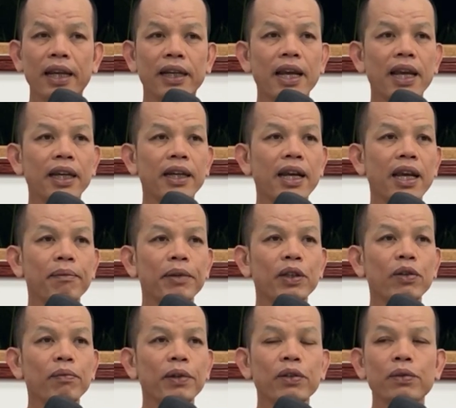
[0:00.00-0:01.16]
ได้ได้ได้ไม่
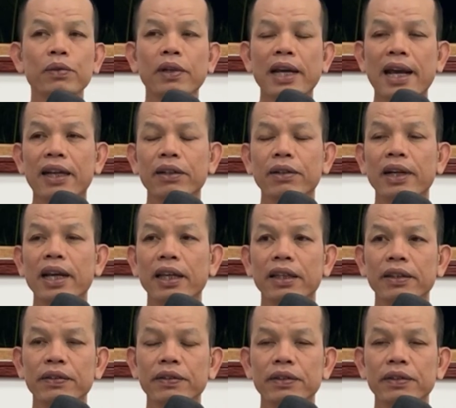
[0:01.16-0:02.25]
ต้องไปดูขาก็ได้